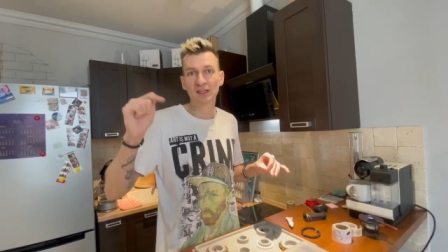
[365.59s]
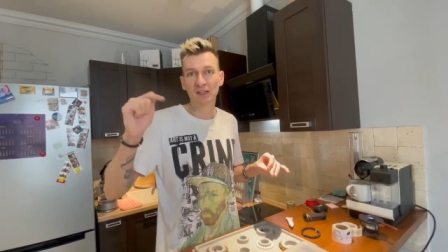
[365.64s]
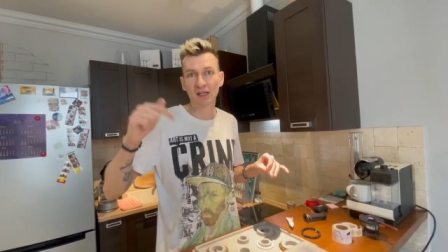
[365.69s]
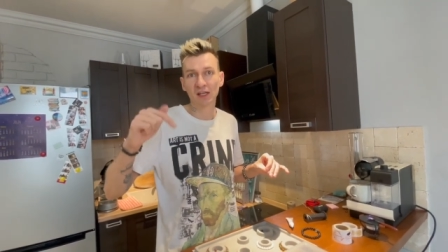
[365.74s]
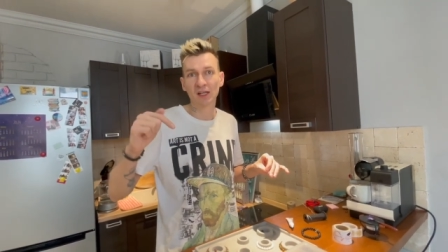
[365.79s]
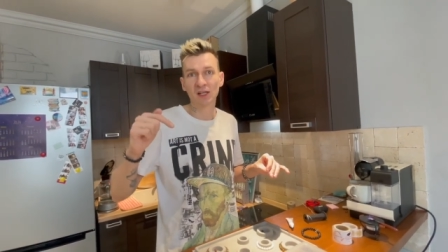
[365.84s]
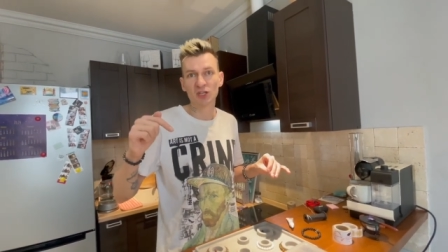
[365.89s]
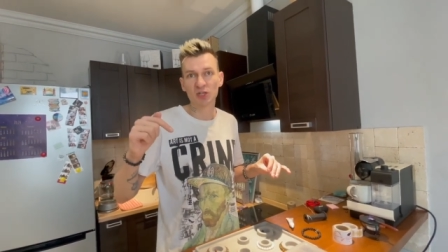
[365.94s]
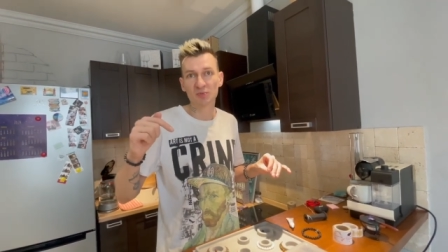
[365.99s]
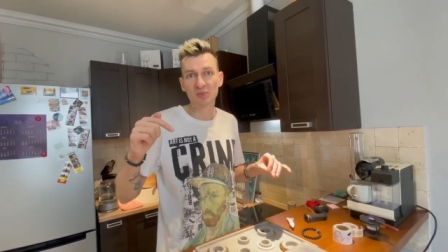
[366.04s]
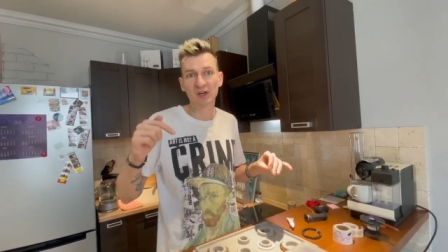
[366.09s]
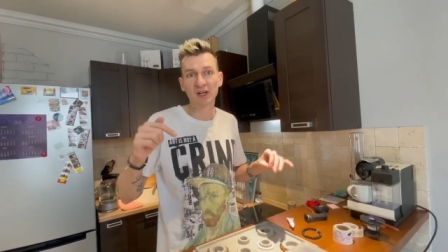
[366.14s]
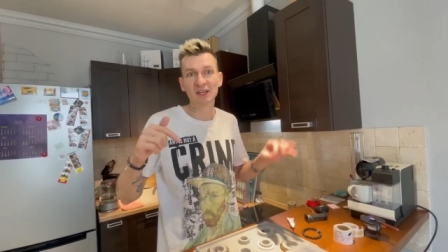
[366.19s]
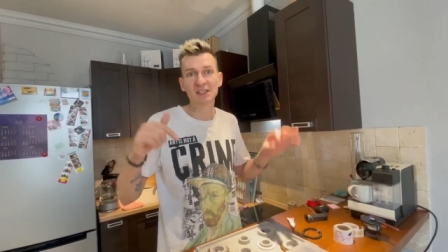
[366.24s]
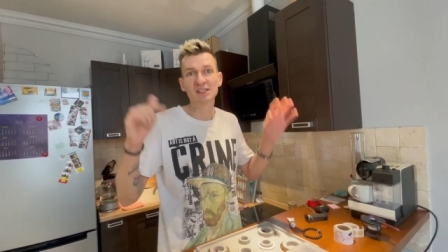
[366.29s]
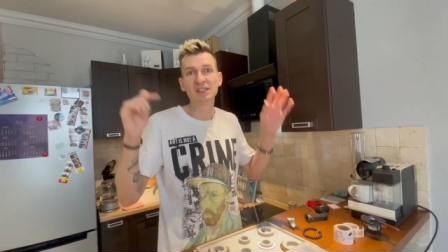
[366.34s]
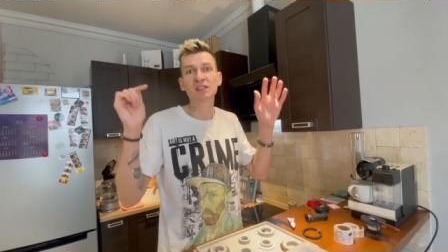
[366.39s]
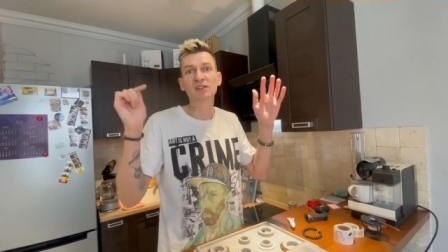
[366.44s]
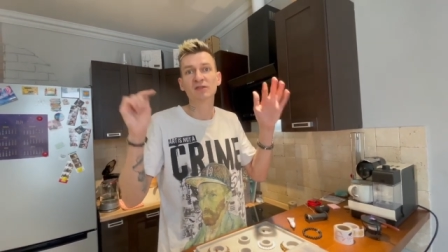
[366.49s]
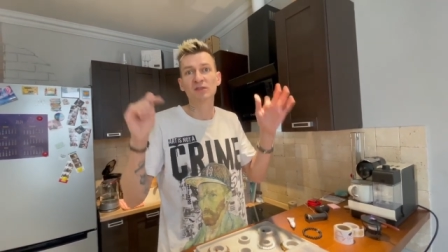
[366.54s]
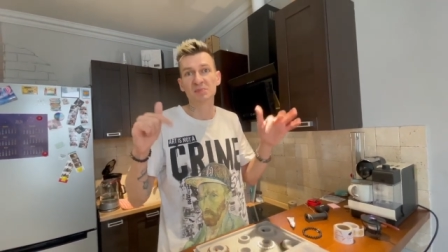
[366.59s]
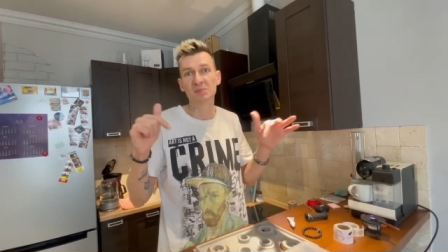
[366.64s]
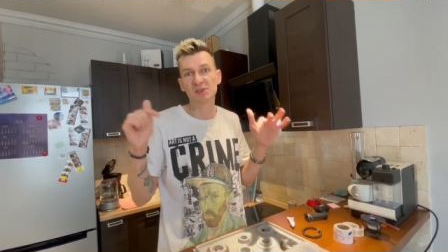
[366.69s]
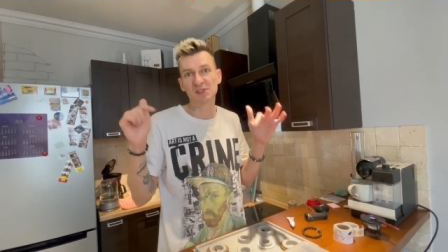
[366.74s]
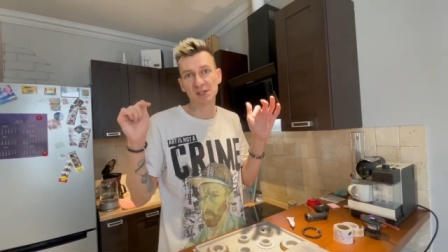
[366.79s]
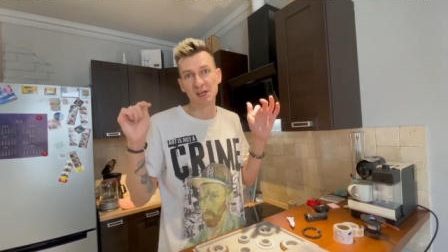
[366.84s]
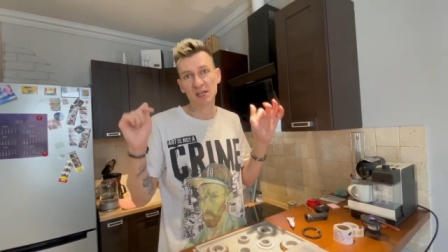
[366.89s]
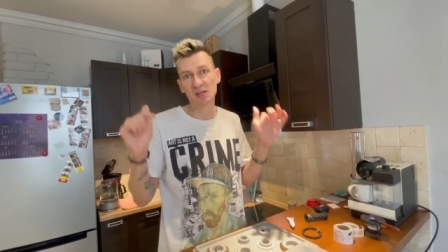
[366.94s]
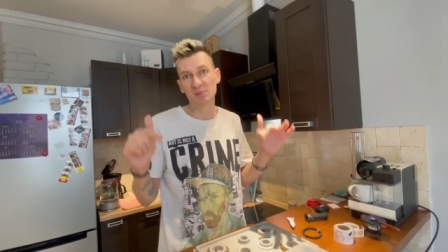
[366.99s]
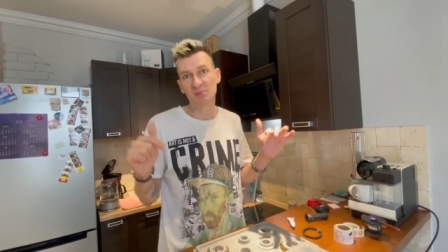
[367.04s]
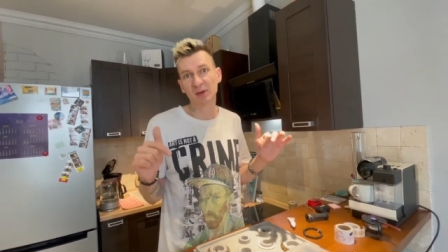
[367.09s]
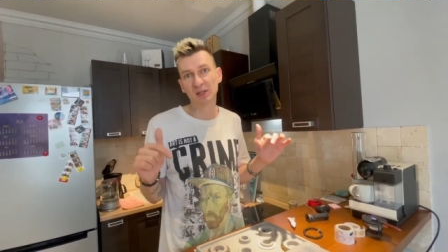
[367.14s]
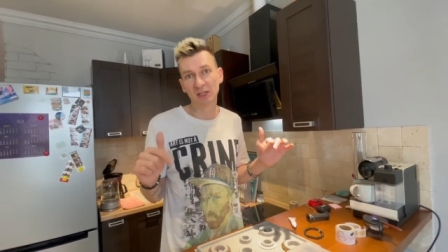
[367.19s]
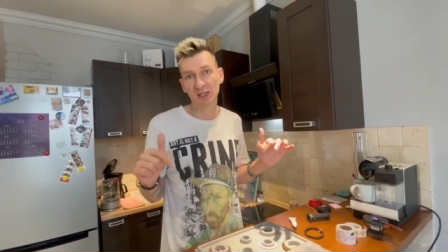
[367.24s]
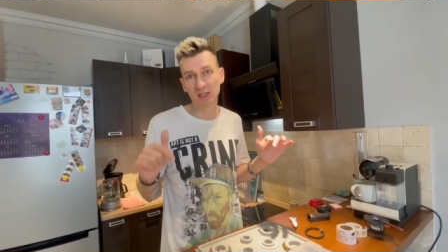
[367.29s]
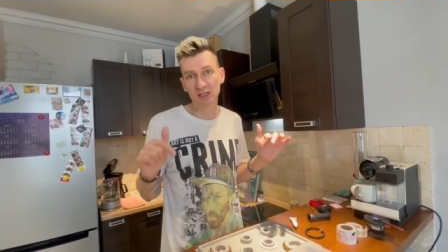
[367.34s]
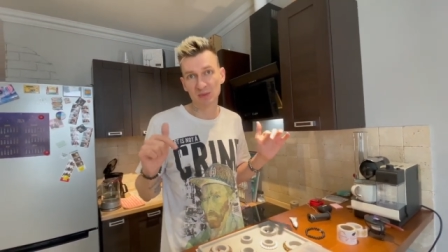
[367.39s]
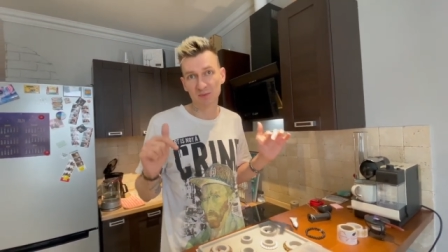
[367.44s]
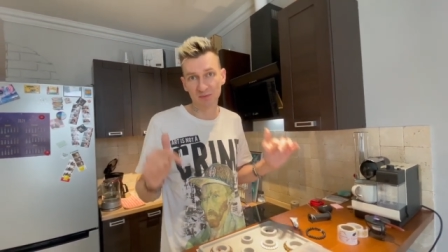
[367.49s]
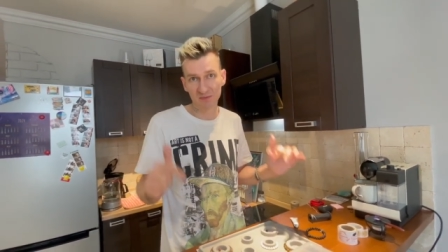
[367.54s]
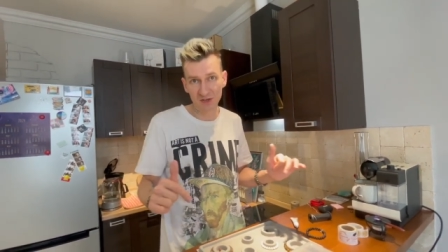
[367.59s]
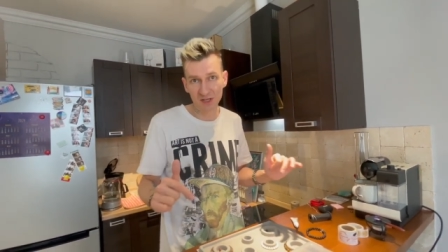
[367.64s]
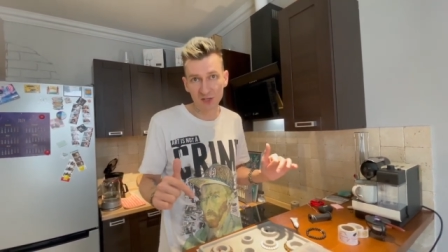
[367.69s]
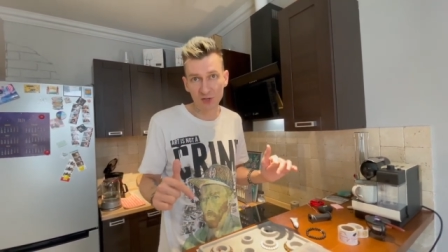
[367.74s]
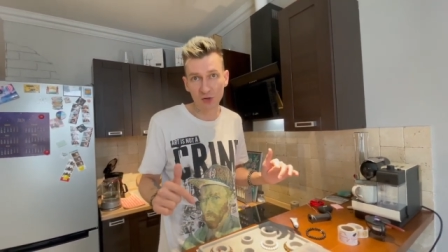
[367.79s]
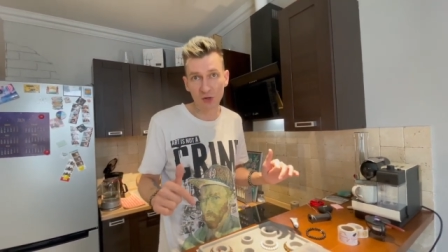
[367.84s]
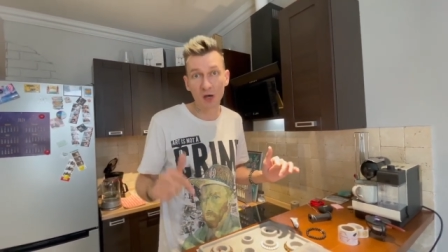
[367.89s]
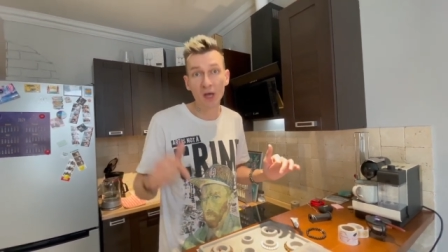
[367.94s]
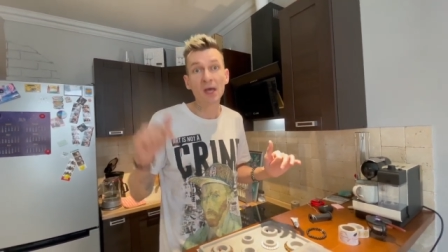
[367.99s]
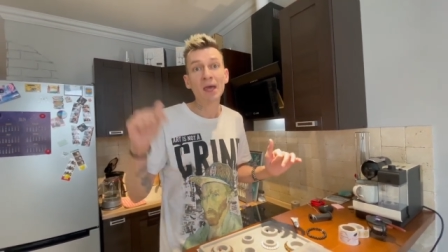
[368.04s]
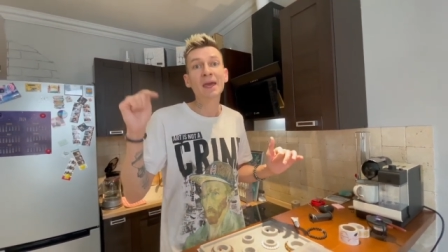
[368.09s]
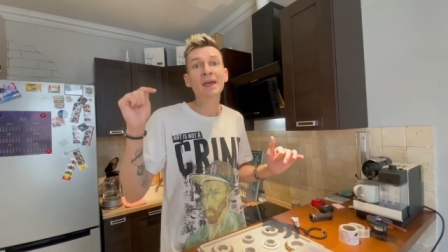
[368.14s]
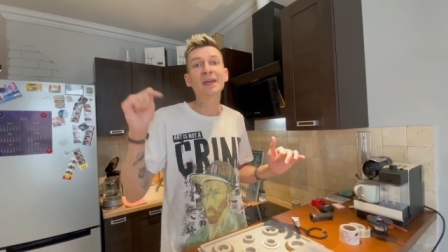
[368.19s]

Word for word: на наши магазины в описании под этим видео.